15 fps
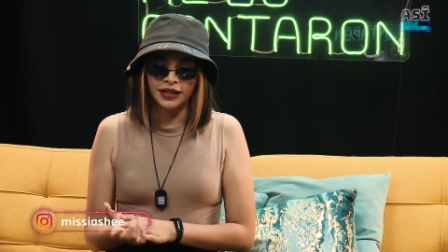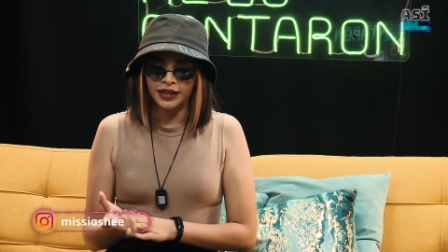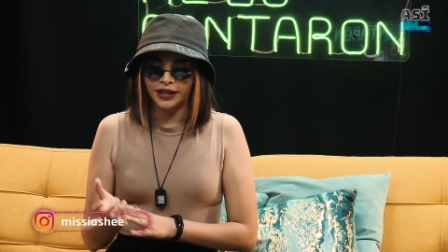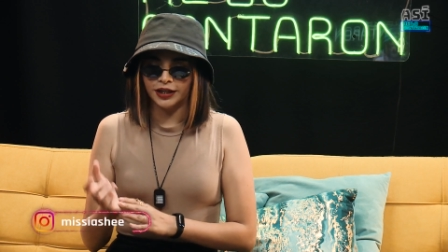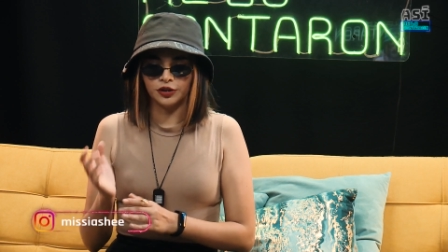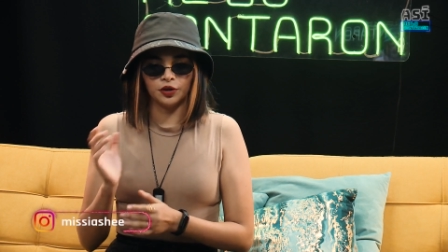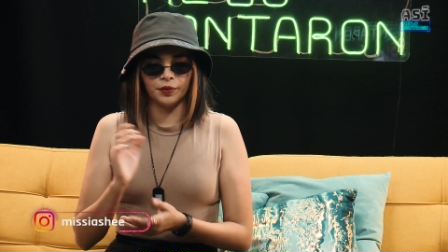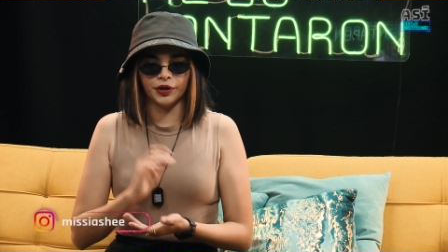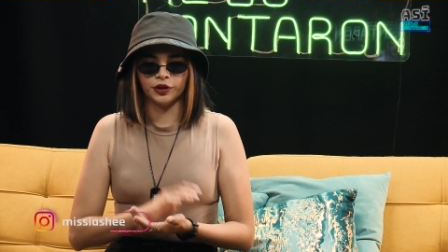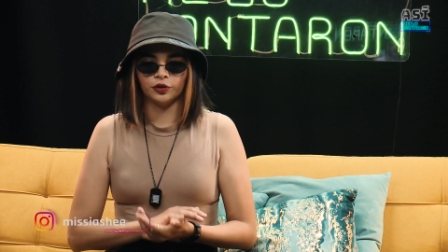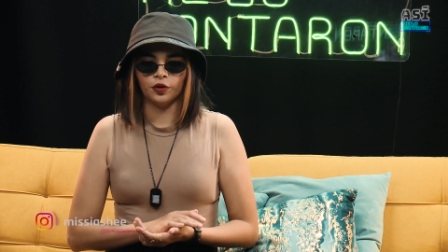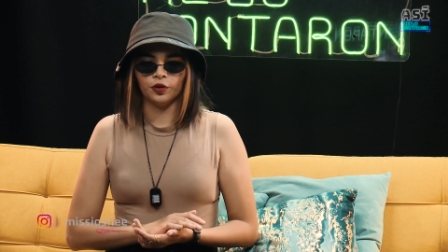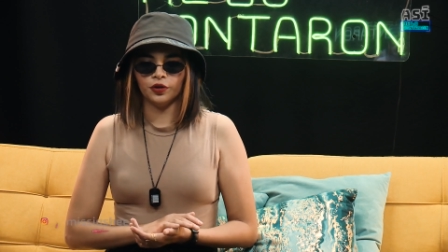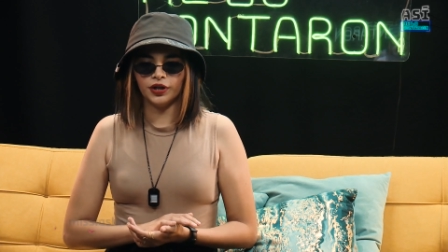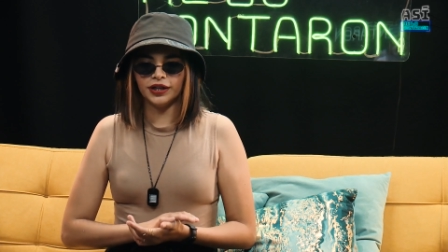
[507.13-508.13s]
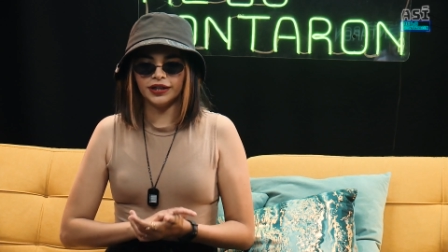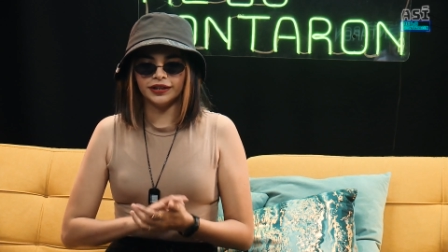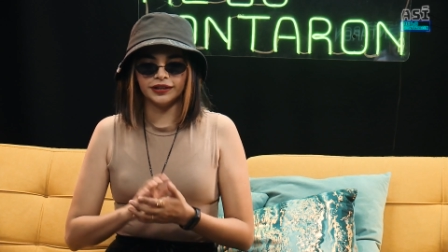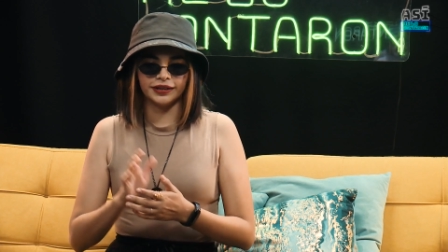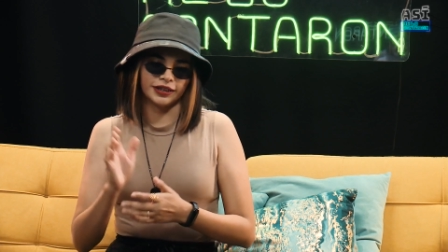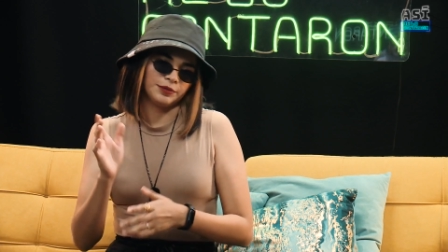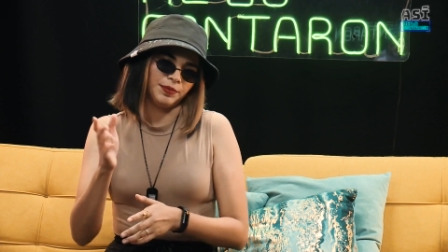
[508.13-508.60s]
y sobre todo
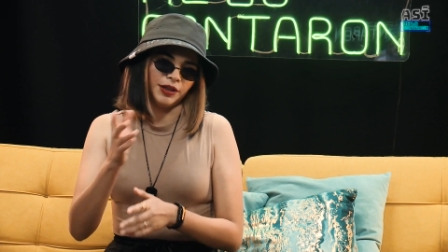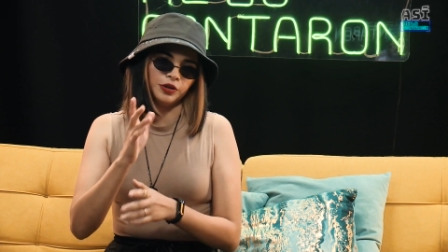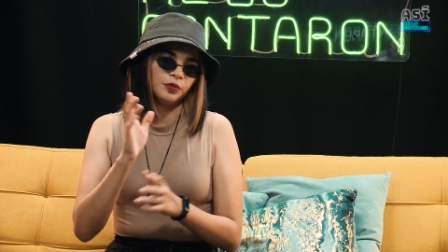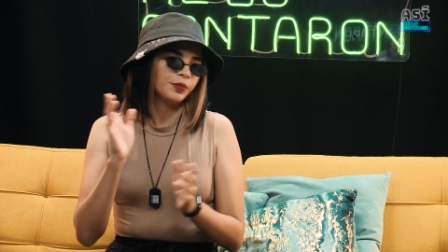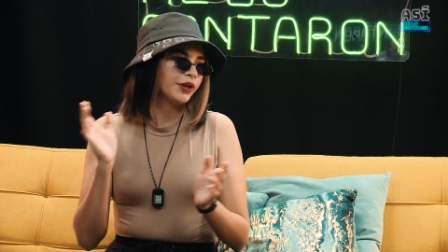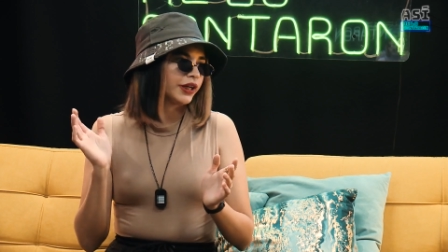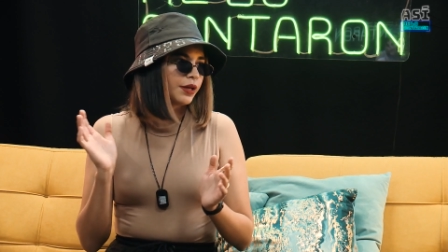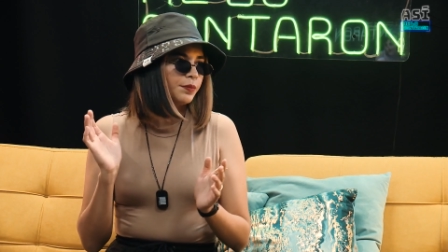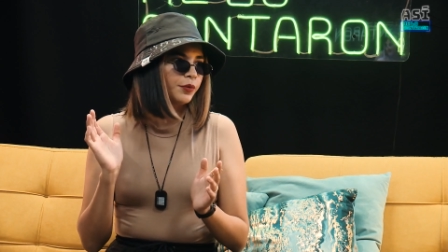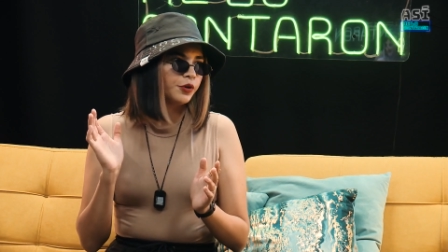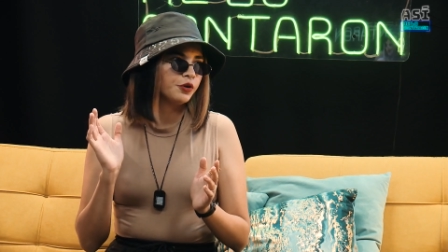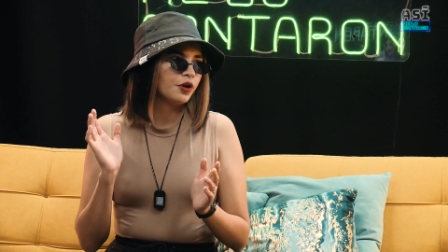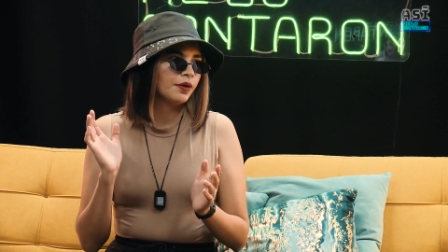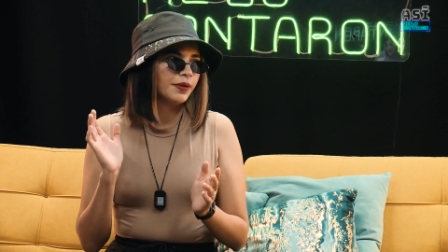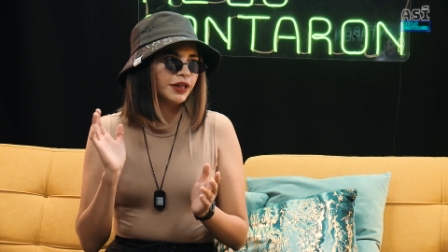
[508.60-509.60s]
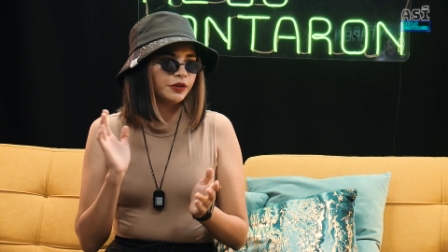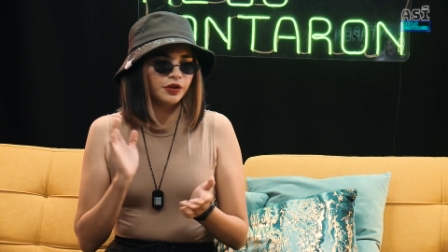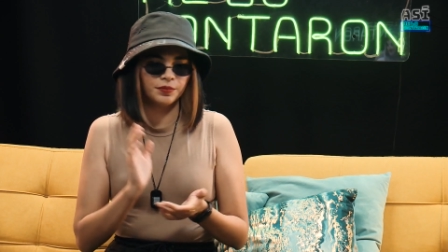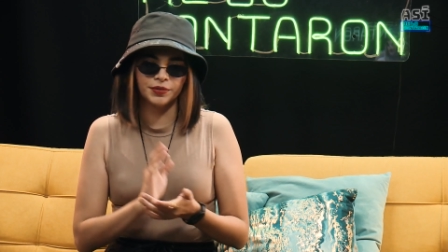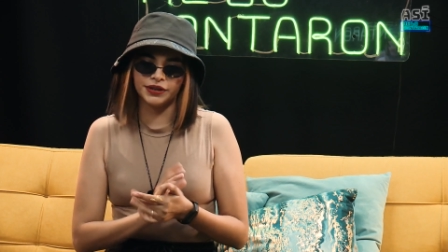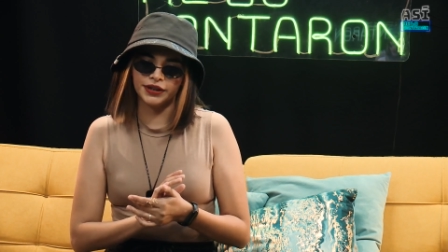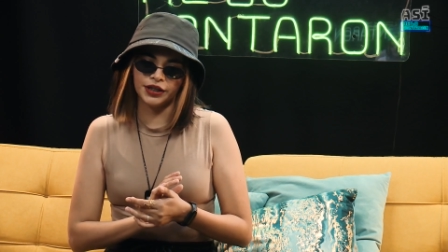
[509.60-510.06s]
el respeto, por ejemplo, yo hablando de
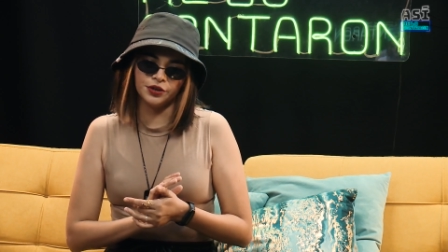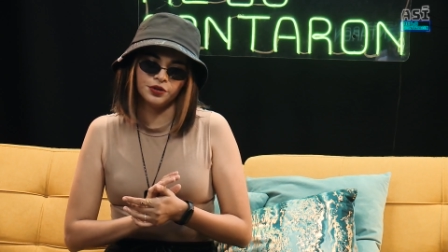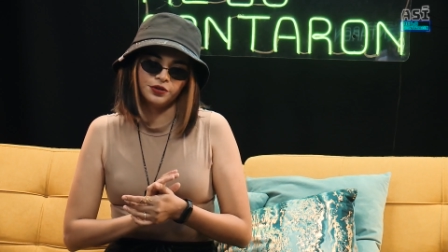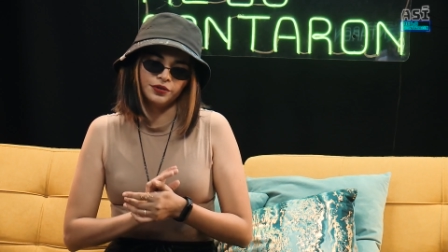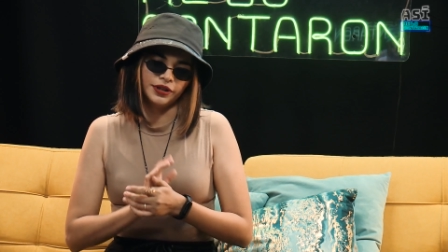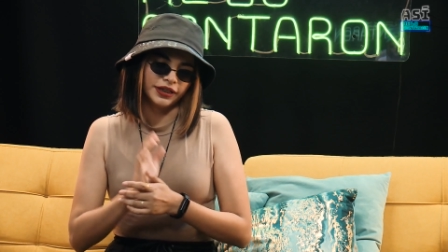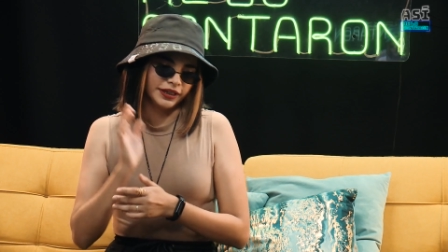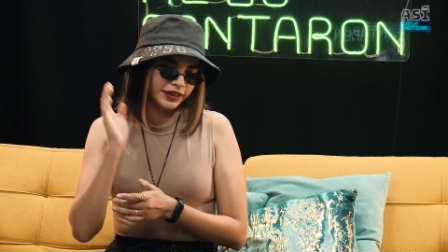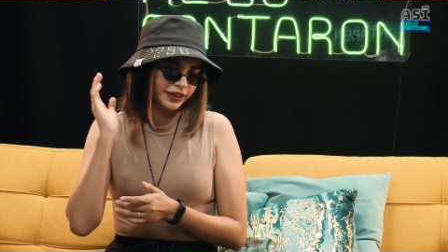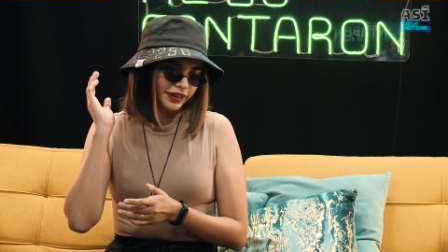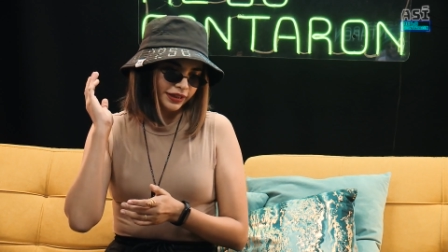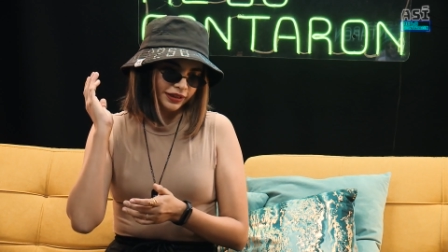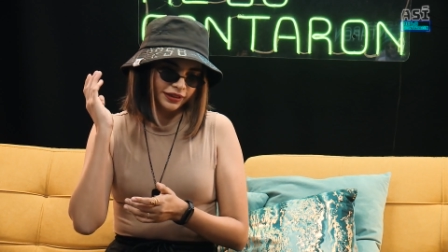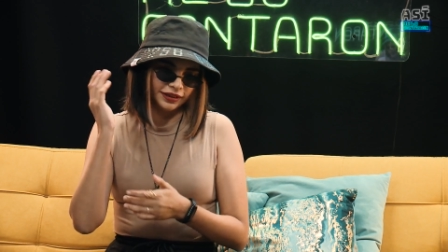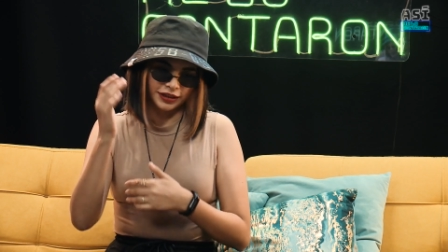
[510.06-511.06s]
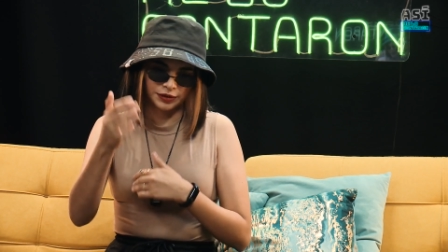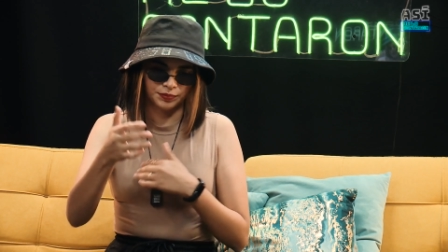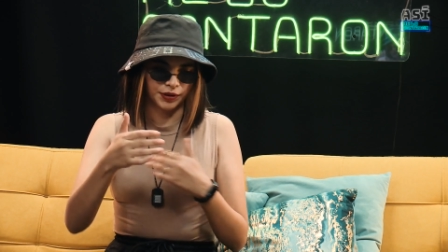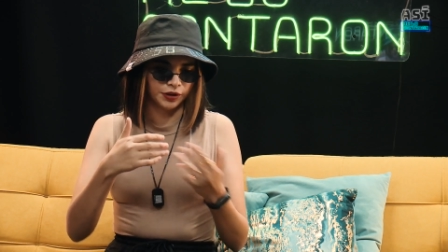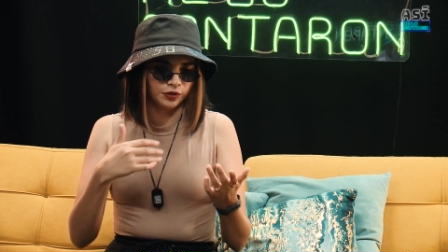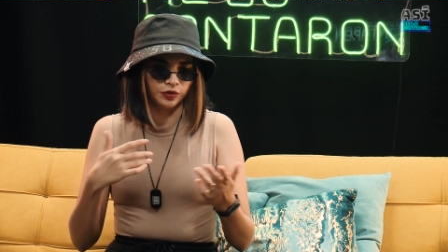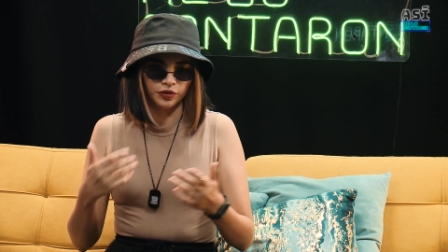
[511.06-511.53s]
mi sello, eh, el
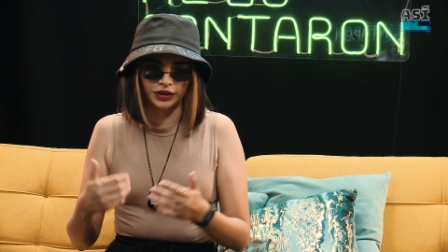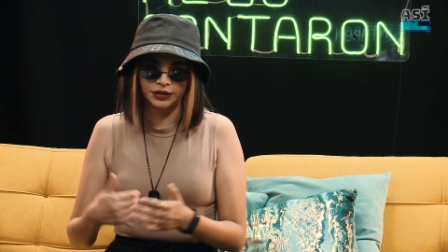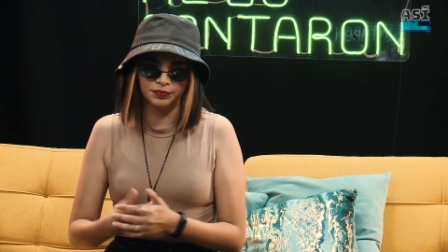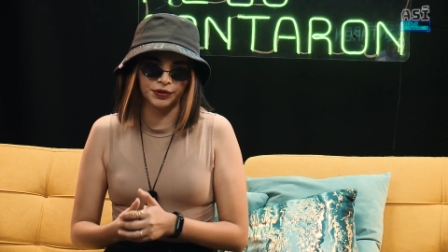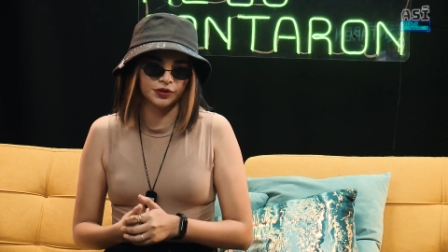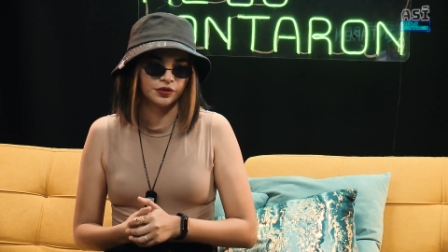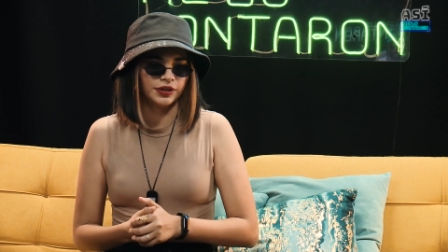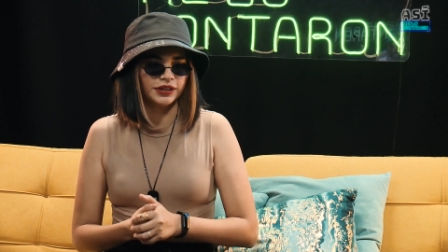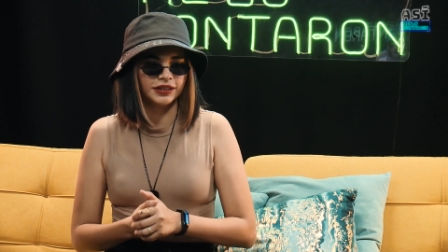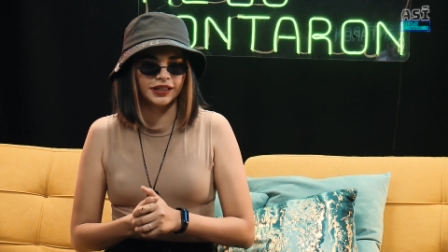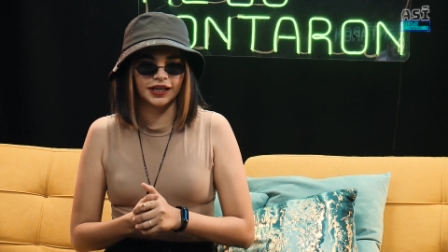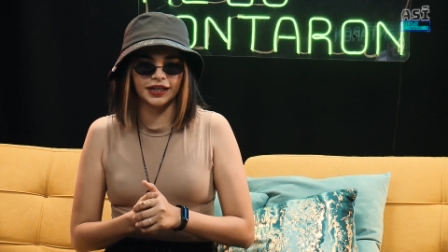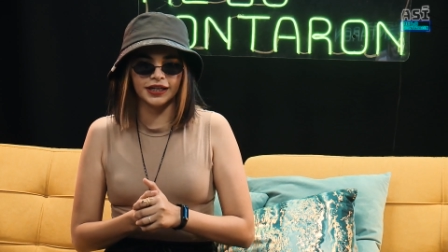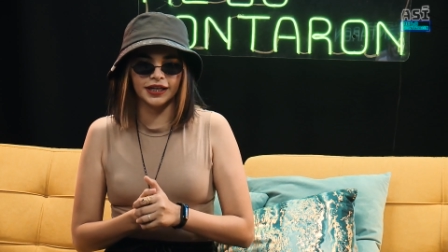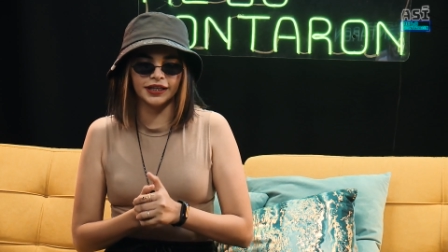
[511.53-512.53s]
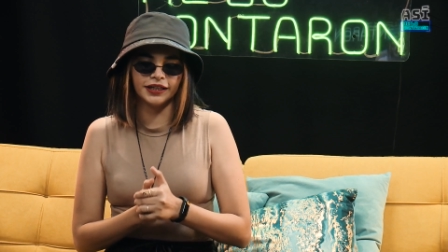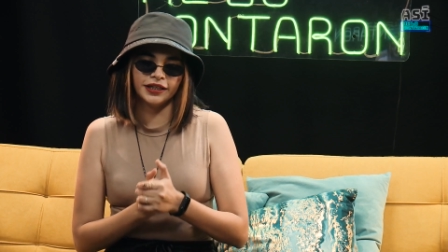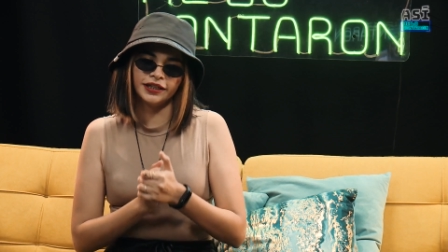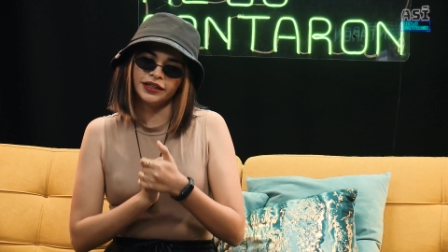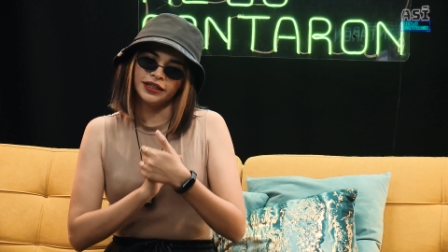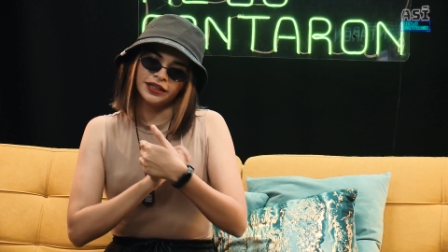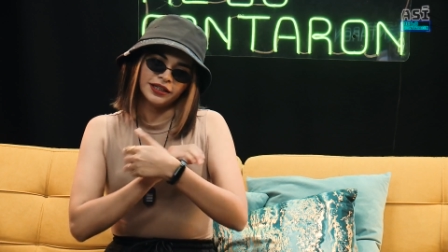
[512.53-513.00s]
respeto con las personas que hay ahí